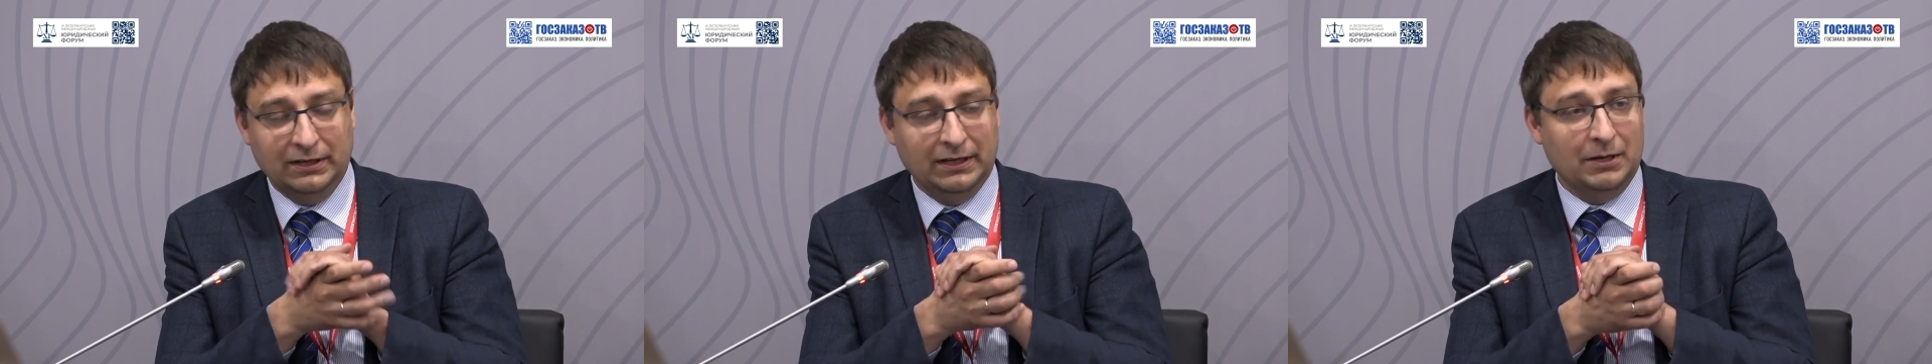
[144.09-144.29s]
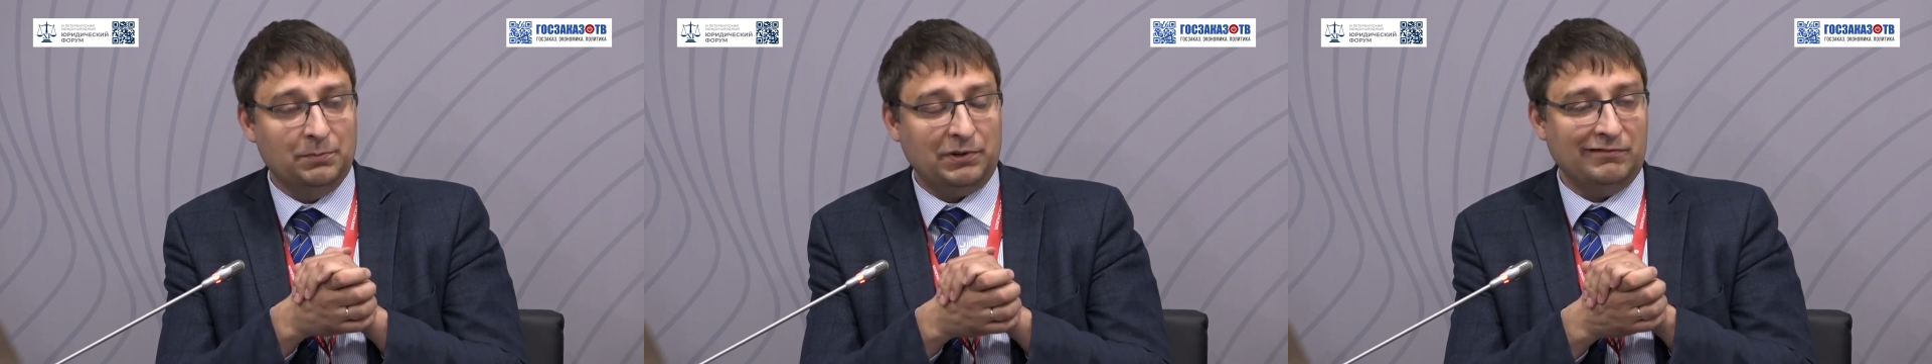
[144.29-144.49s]
о
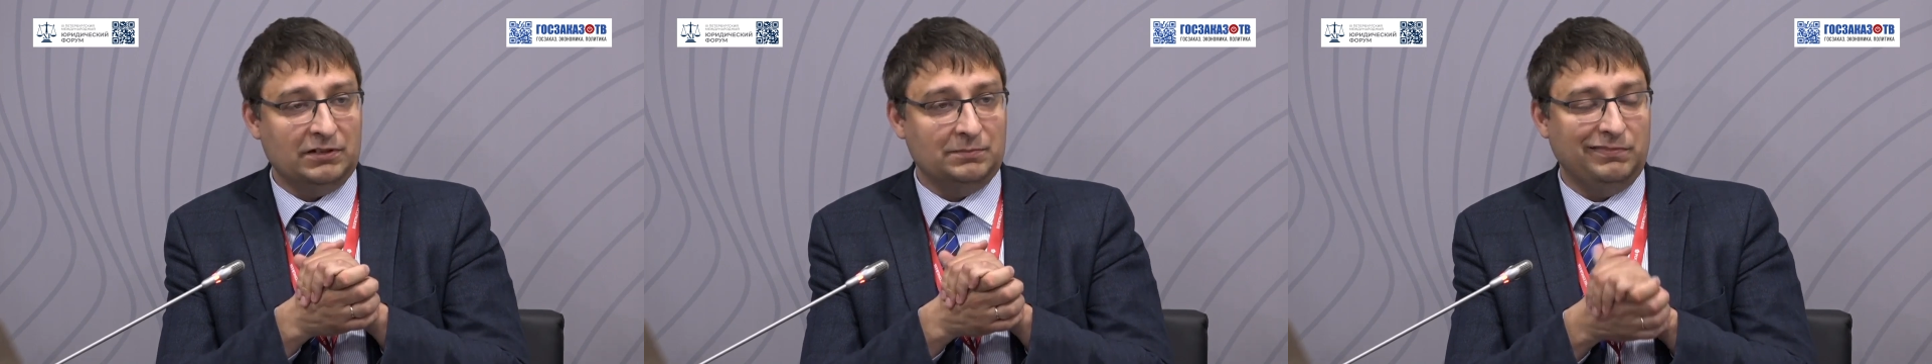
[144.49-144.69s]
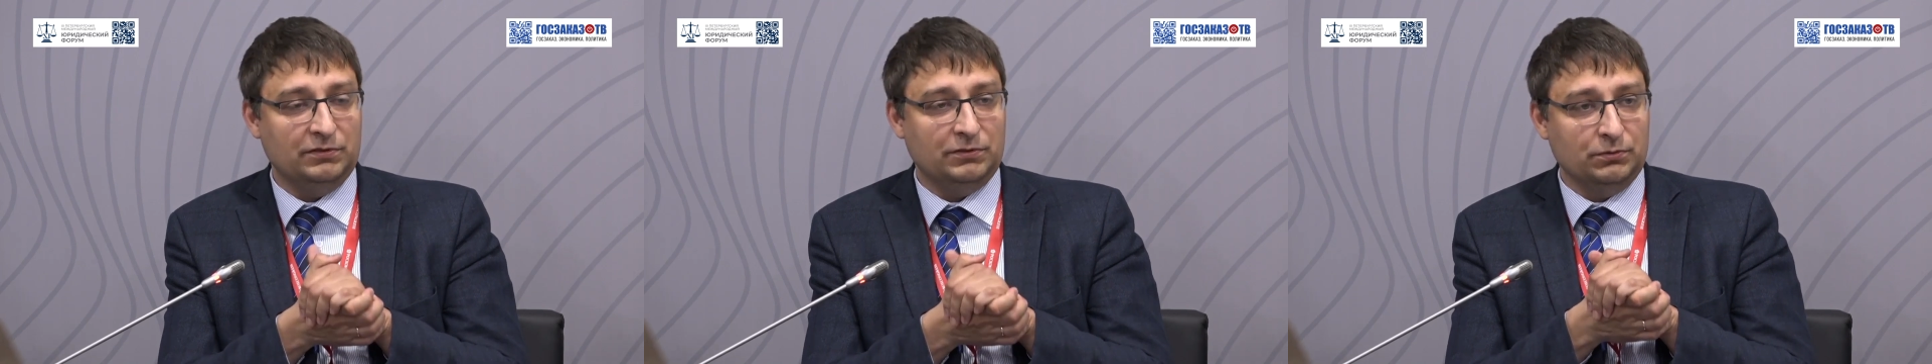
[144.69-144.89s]

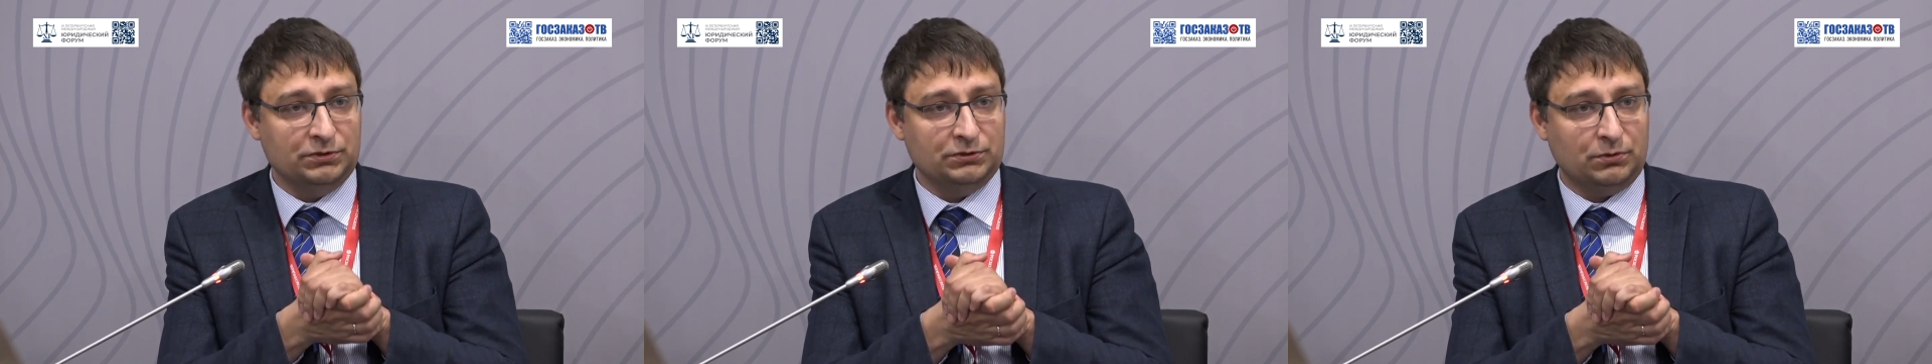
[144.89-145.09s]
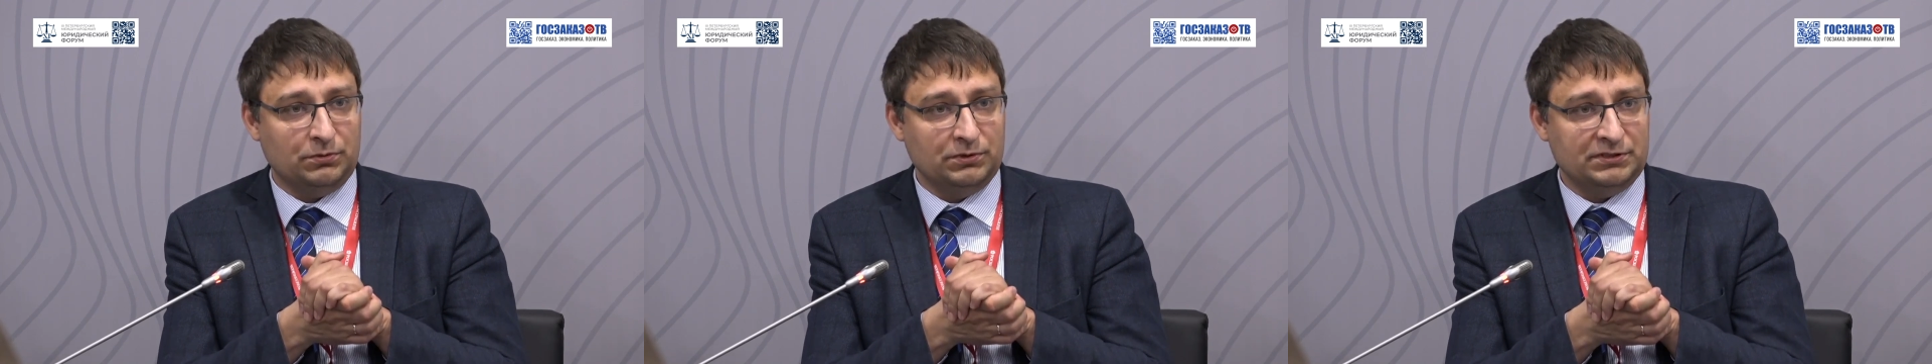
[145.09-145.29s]
правилах
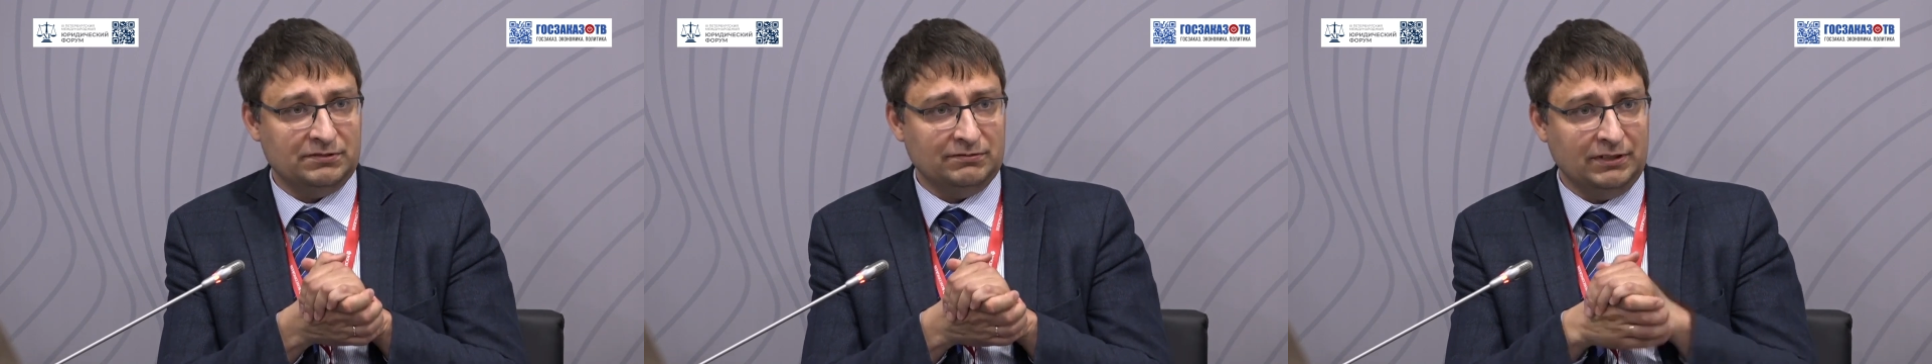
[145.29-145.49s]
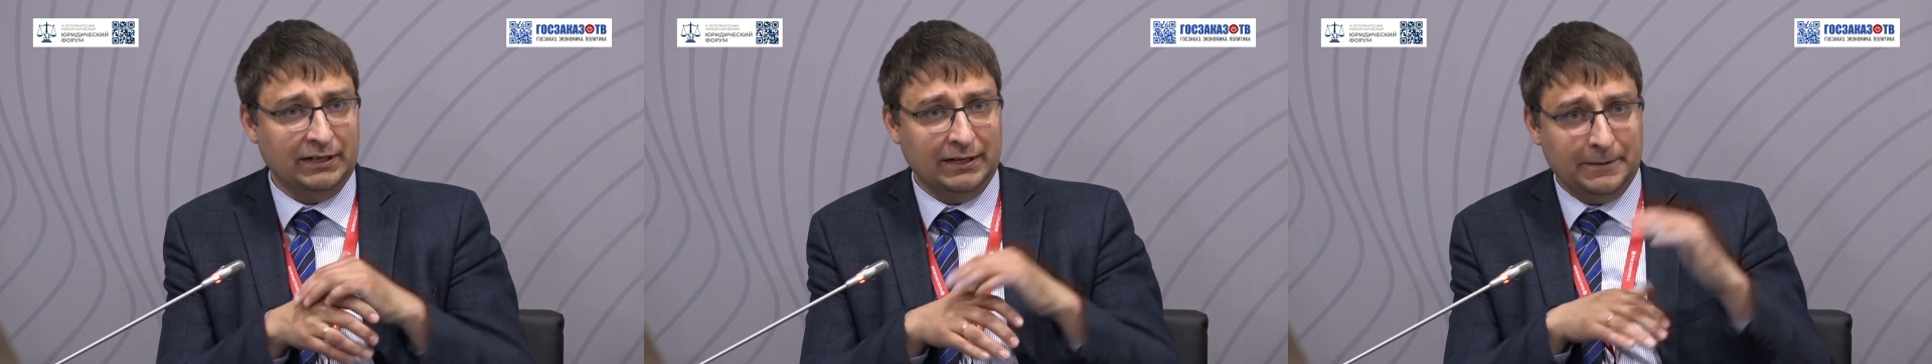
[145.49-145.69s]

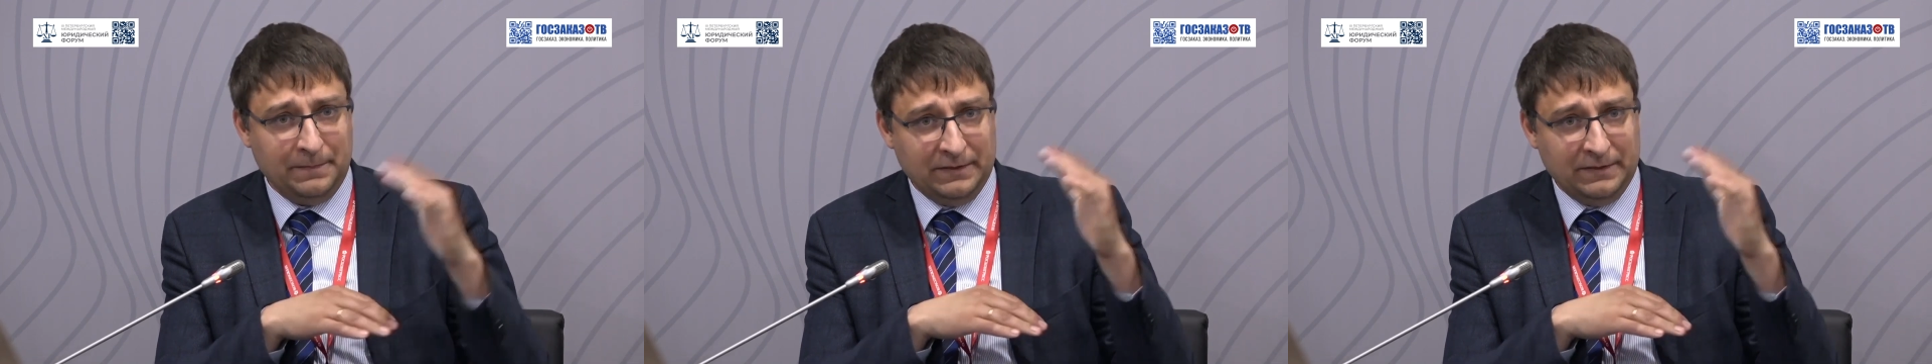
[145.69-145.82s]
благоустройства